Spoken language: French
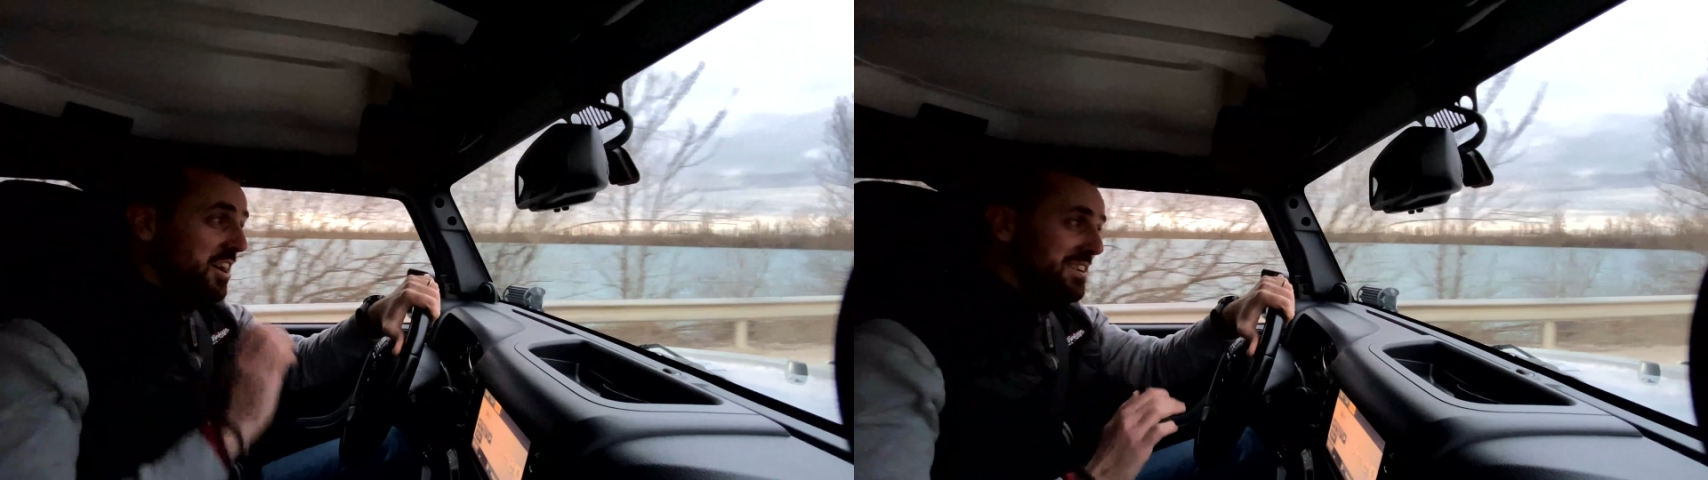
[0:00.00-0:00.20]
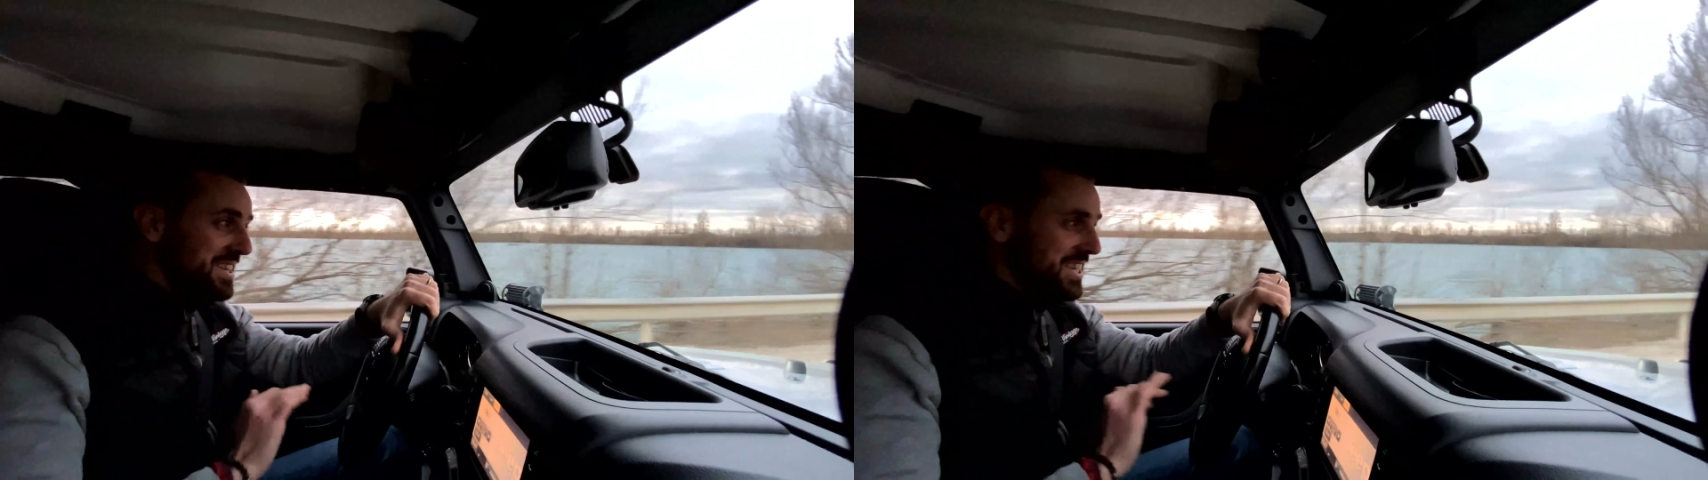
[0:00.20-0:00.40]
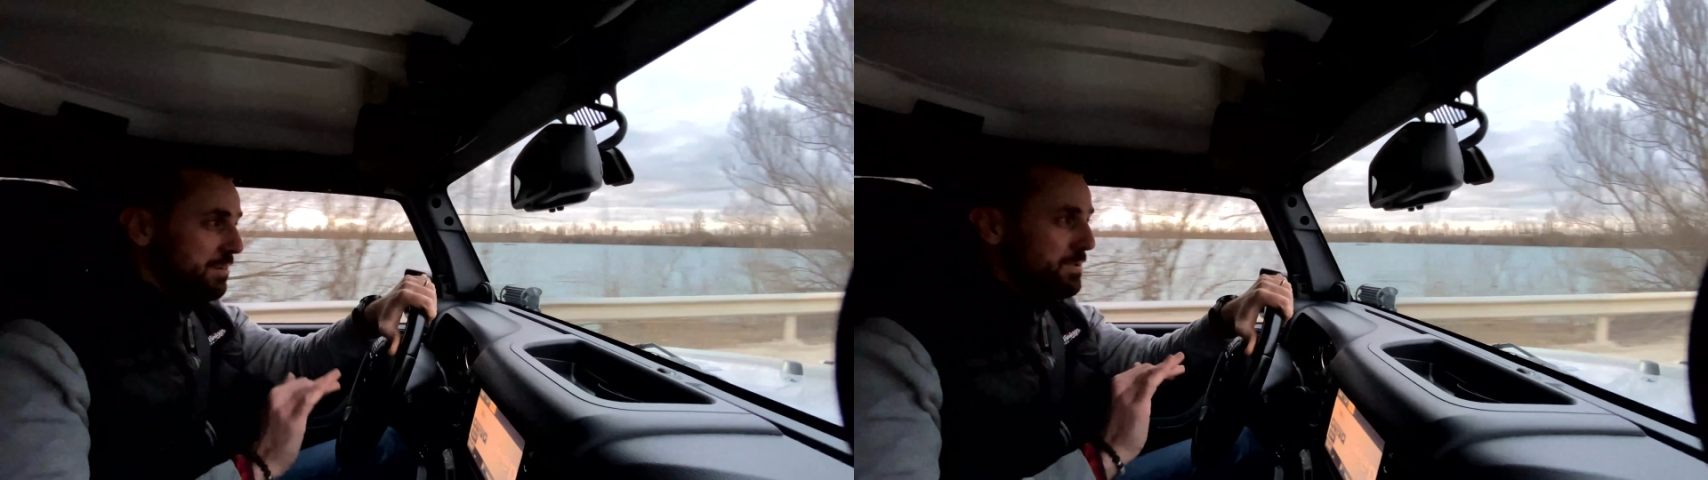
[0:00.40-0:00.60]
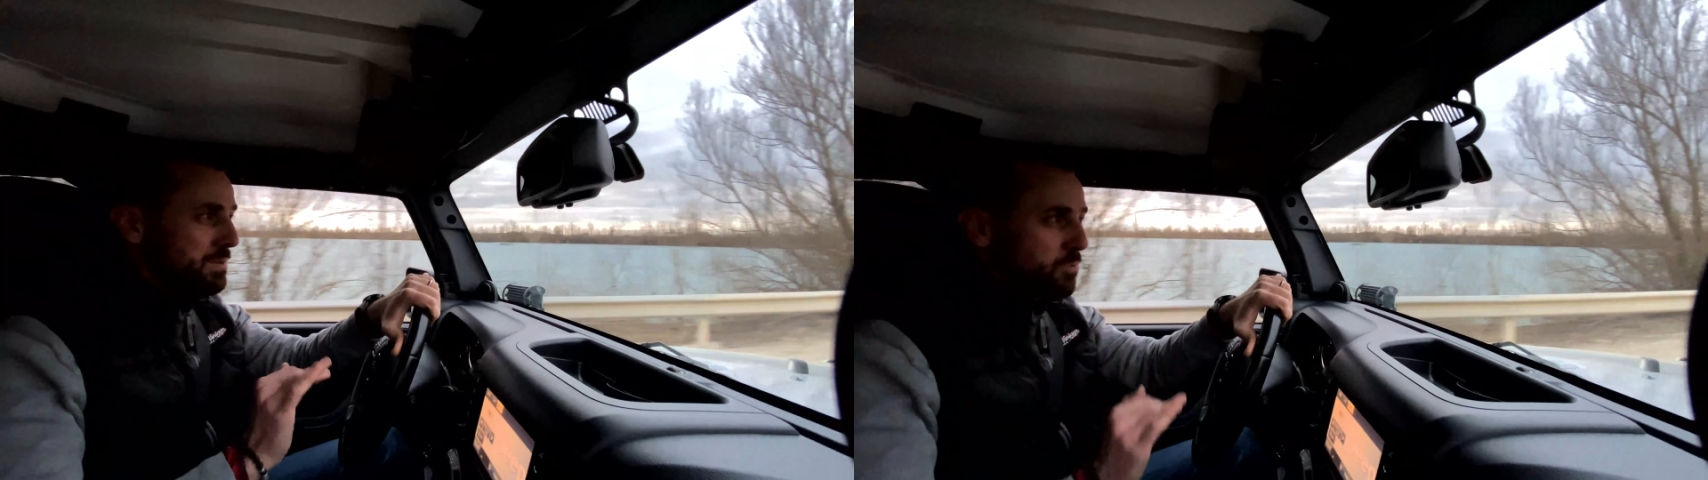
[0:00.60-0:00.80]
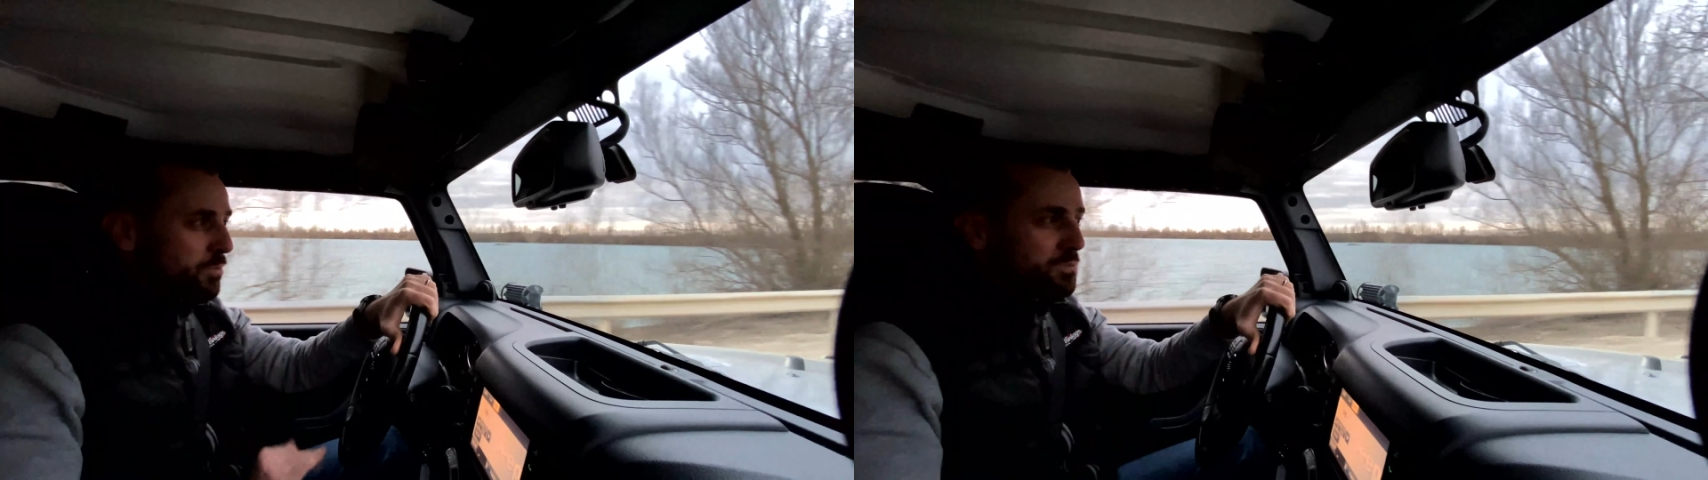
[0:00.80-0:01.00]
Équipé de
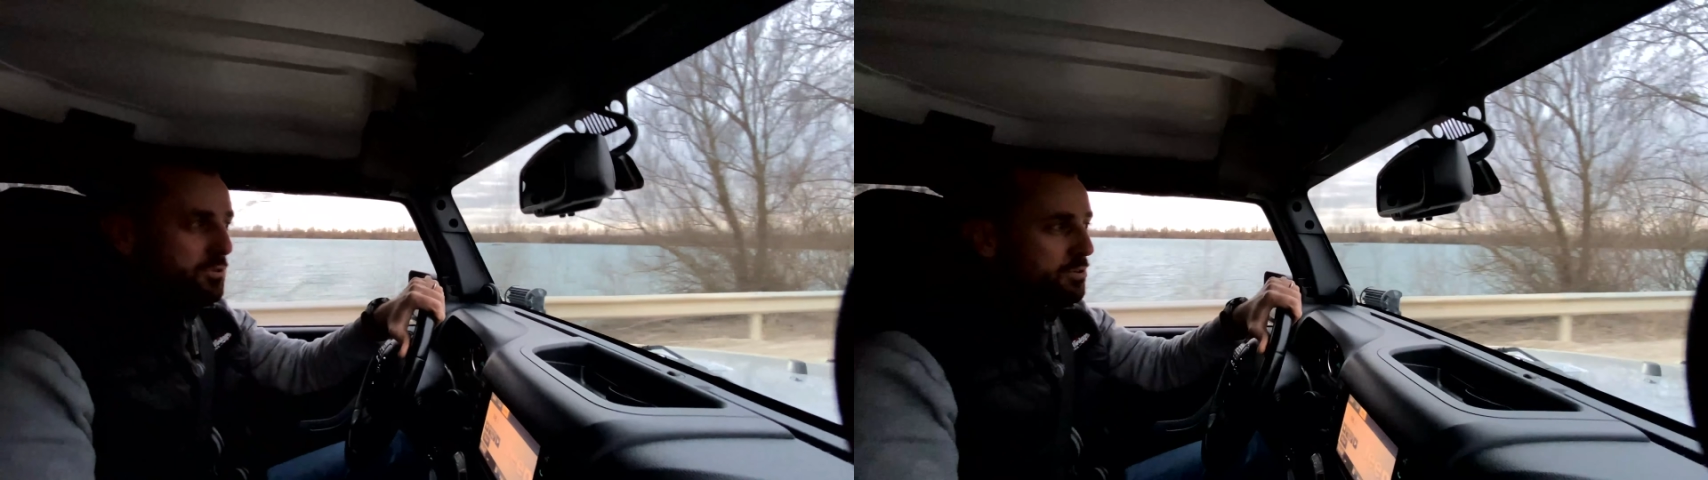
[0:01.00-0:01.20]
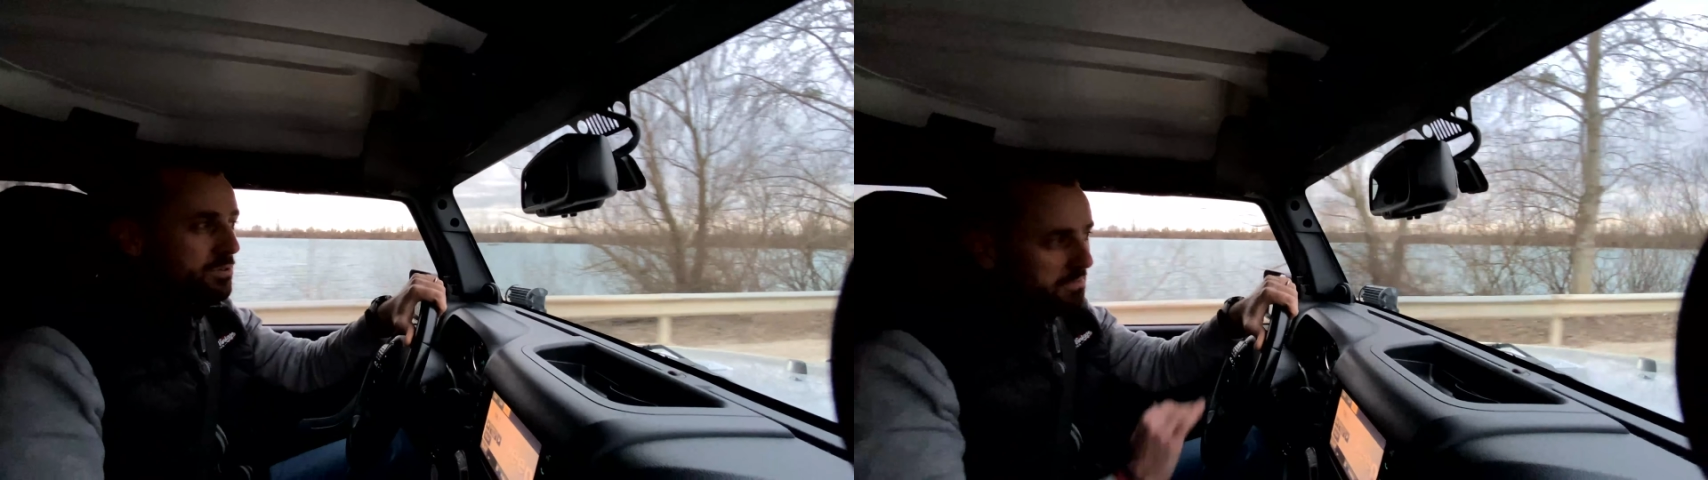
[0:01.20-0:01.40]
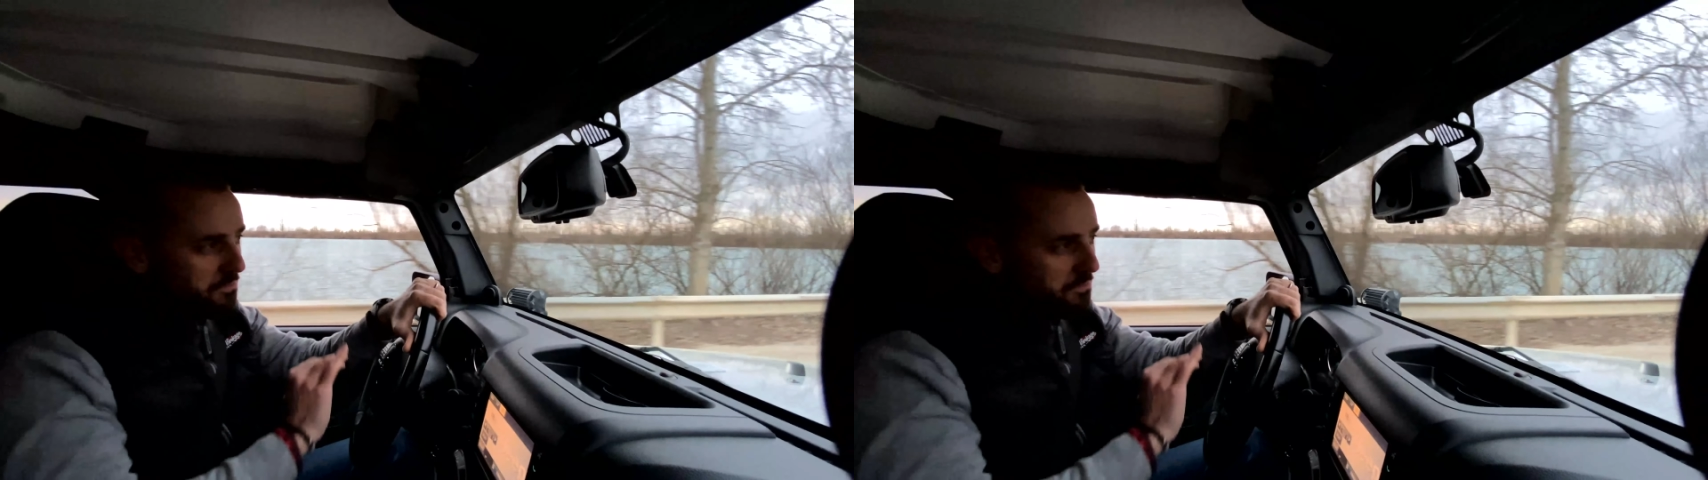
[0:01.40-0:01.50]
bons pneus,